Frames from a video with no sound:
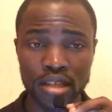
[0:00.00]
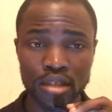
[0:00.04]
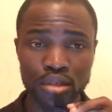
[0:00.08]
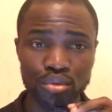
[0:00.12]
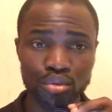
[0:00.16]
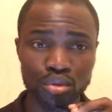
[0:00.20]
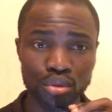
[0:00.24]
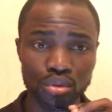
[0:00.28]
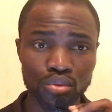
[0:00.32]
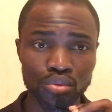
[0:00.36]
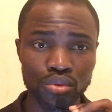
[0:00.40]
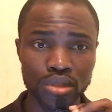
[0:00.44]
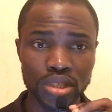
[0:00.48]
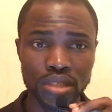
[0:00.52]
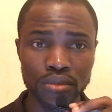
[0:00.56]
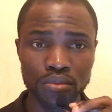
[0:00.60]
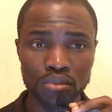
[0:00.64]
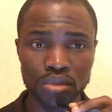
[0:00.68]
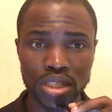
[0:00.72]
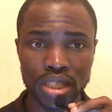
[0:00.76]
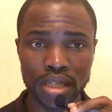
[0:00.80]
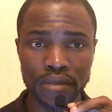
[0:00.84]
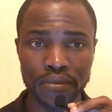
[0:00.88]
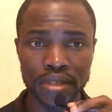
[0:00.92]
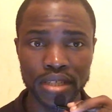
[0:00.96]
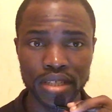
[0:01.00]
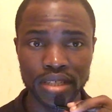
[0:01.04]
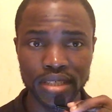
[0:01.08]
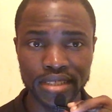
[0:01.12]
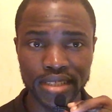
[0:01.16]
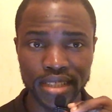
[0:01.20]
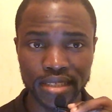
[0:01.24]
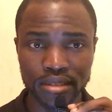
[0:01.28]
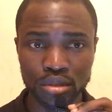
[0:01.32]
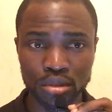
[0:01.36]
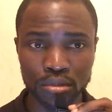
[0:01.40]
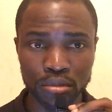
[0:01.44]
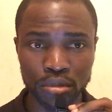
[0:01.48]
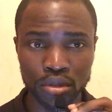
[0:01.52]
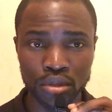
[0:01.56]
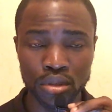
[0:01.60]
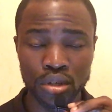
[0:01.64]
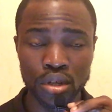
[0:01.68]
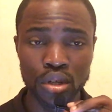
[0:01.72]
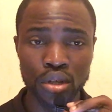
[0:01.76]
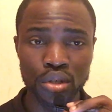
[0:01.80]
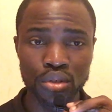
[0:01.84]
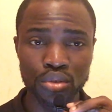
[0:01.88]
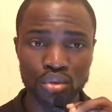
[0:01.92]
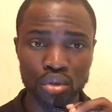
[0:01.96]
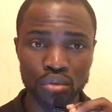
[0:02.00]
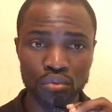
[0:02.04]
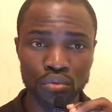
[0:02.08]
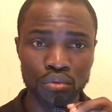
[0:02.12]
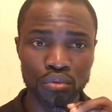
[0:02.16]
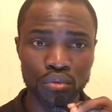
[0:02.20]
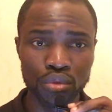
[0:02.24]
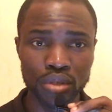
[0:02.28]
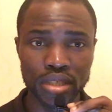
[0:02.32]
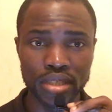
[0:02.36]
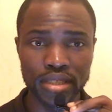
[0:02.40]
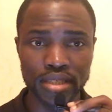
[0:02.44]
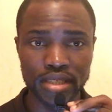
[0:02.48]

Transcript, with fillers: surtout si vous savez exactement ce que vous voulez.